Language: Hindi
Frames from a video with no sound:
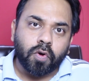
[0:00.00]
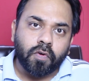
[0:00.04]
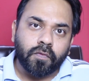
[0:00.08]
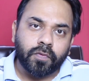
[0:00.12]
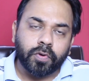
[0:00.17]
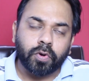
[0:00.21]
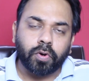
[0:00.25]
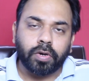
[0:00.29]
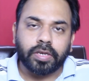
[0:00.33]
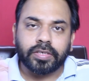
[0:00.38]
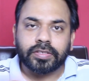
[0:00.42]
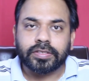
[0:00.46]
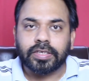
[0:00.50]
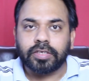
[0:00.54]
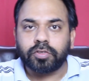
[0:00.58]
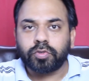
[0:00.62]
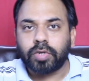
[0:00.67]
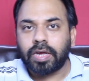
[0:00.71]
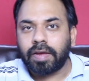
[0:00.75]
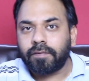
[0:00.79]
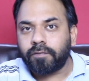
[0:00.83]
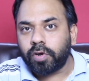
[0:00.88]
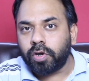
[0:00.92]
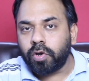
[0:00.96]
ओवरऑल इसकी जो
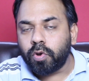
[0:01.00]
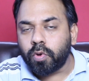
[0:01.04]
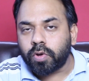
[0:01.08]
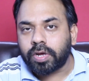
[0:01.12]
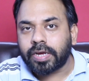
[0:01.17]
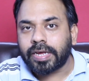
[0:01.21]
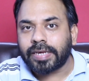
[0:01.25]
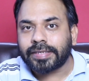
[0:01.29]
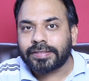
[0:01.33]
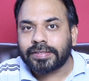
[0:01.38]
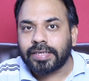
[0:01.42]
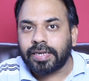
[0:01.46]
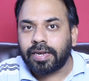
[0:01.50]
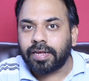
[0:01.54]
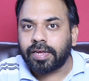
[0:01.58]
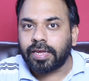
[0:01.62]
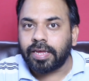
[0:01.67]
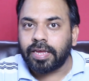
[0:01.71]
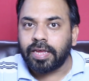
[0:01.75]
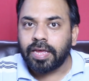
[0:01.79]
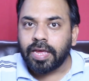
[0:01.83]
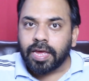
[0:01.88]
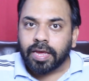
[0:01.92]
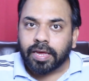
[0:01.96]
है वो लुक कैसी
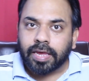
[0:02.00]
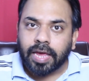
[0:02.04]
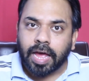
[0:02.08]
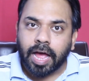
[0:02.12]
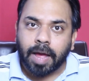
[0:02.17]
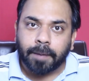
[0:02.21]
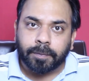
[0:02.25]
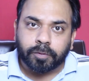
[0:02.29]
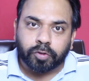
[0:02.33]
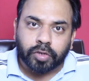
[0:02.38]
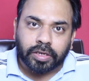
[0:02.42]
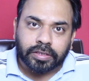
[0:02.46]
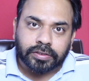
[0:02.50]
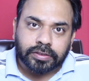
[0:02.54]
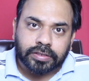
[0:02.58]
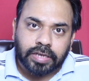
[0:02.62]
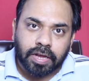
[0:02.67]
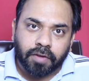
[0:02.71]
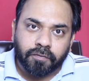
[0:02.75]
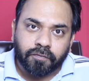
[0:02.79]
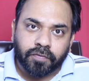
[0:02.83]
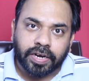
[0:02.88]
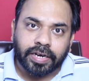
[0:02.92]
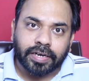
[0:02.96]
लगी क्या आप जो है
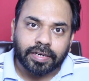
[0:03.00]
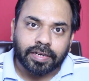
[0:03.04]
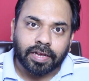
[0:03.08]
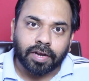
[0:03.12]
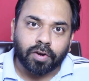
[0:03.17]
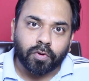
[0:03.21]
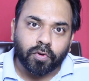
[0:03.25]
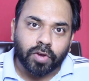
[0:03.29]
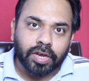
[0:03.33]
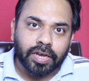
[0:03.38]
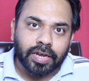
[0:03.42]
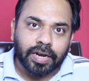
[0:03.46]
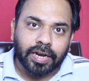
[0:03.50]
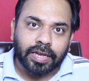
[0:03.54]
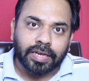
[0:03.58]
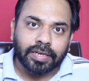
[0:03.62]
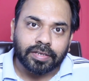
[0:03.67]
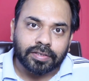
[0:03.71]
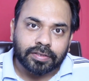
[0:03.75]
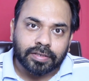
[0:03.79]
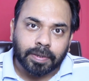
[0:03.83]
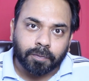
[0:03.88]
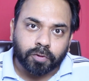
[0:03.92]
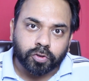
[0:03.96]
इसका वेट करोगे या नहीं
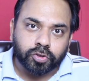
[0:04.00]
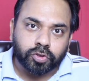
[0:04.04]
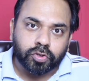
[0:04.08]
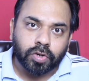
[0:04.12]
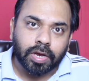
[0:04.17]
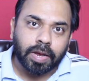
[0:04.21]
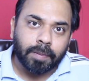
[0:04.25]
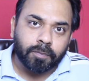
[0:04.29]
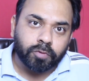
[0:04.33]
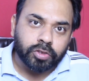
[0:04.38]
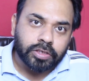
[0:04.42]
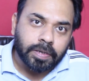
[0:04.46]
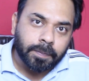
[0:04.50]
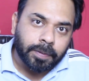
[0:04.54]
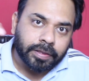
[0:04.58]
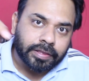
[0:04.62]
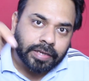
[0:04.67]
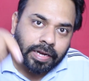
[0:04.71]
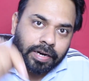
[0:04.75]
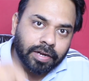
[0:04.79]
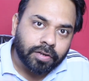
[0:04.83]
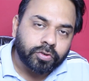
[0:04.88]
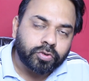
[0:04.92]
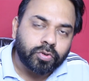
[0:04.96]
सब कुछ जो है मुझे
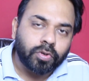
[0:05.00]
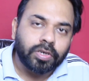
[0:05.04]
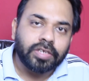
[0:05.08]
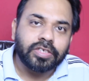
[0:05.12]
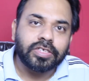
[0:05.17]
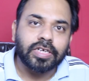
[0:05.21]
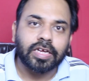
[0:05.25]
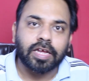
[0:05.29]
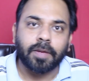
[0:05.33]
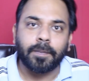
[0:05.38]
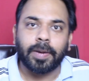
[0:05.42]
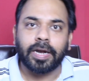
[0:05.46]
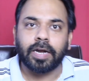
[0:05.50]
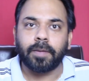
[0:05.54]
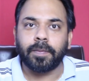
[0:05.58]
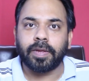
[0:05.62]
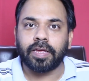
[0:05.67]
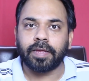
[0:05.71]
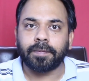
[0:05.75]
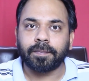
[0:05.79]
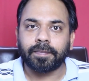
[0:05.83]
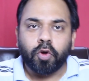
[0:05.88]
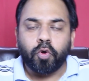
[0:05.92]
बताना दोस्तों नीचे कमेंट में